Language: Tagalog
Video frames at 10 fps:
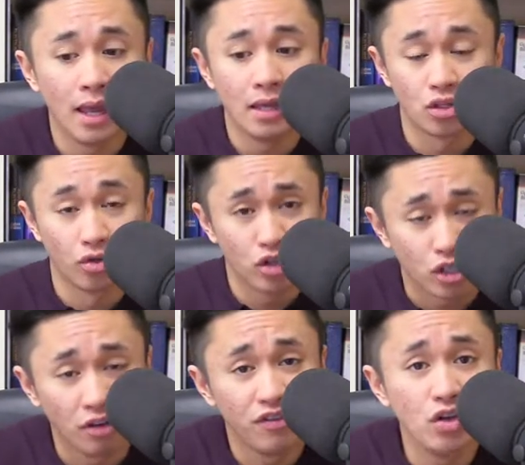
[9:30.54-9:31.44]
So there's
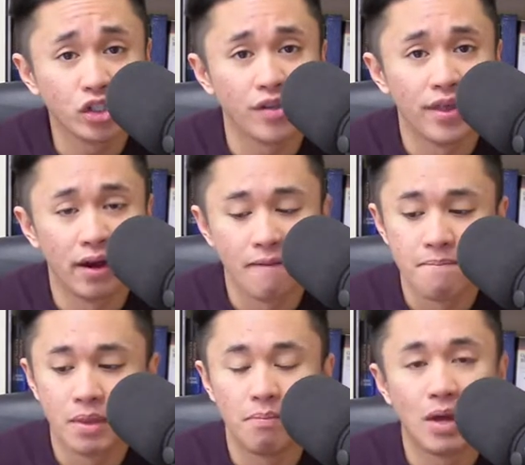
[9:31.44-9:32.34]
confusion there.
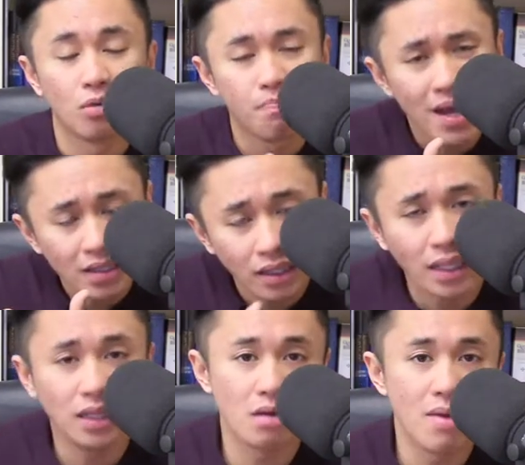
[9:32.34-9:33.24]
Pero
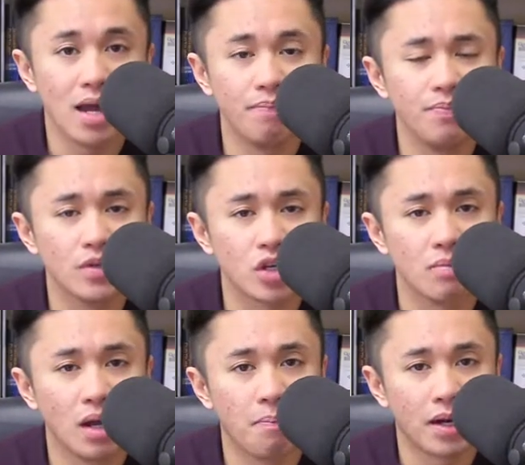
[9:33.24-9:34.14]
pagdating naman sa
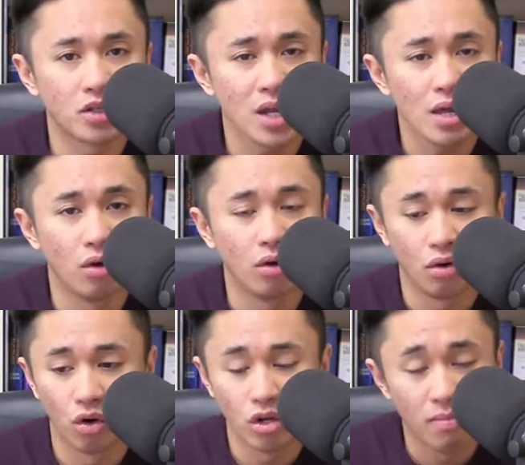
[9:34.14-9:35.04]
mga paraseyo
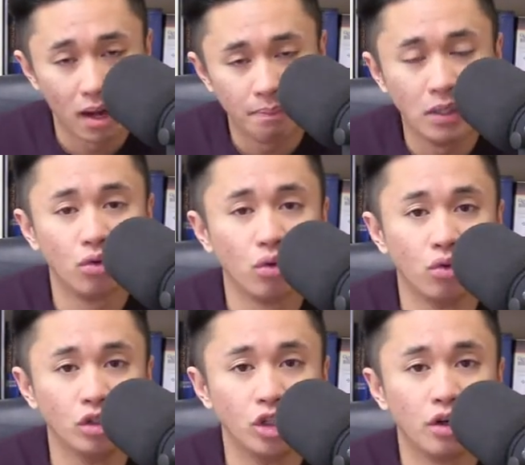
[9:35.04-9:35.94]
or yung mga pinunong
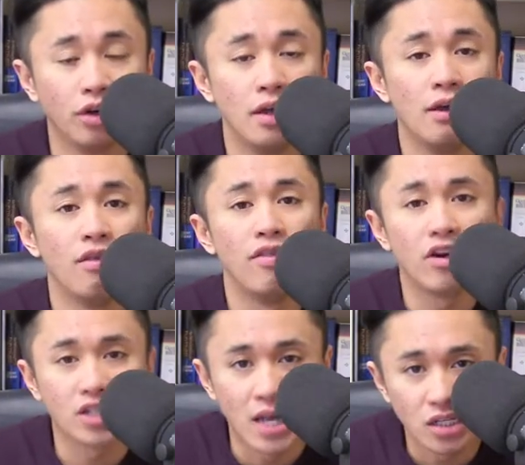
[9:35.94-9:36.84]
Hudyo,
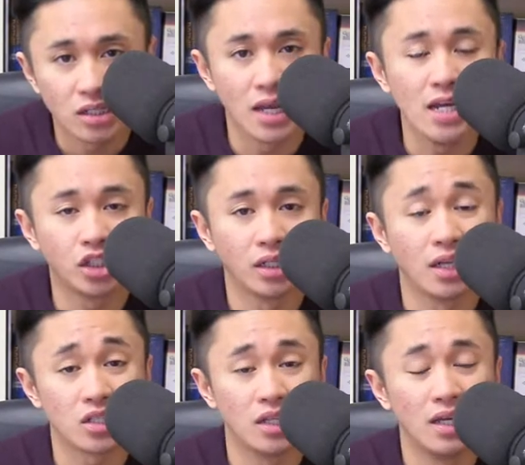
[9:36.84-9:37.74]
there's hesitation
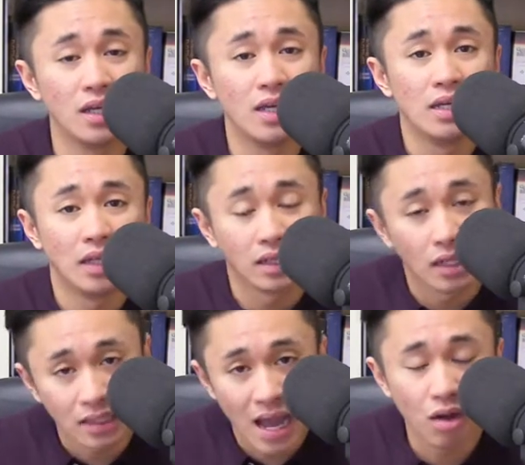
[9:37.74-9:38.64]
kasi
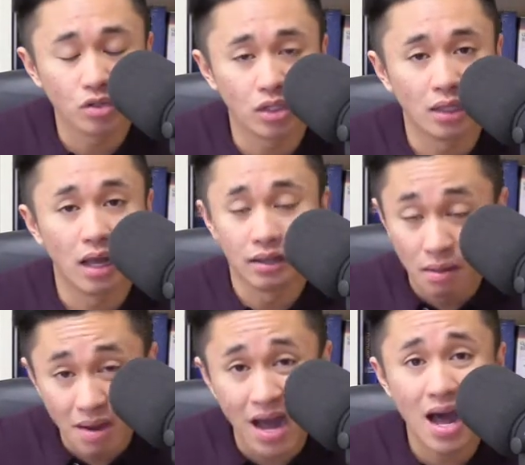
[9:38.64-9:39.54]
natatakot sila na
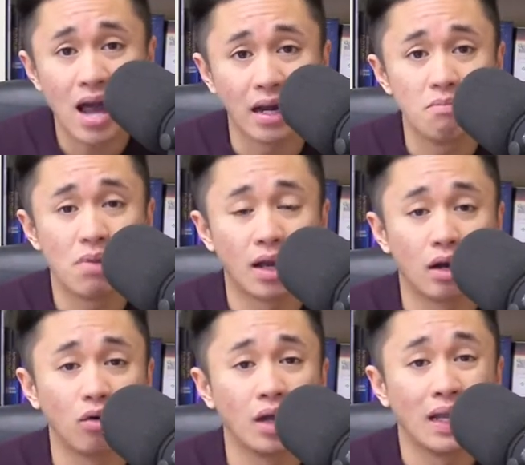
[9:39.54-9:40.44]
maari
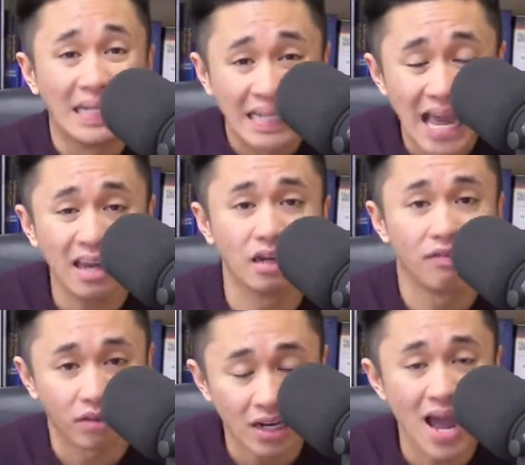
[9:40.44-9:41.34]
magkaroon ng
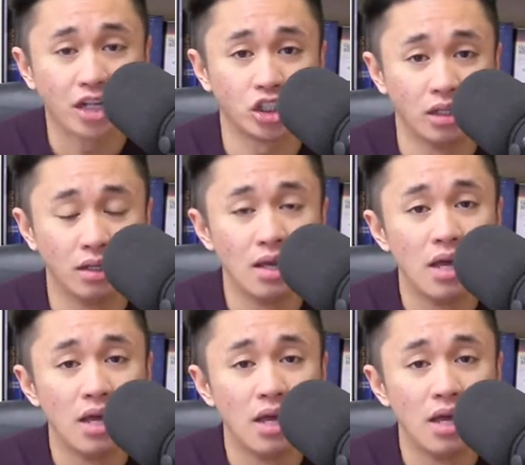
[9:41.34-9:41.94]
negative reaction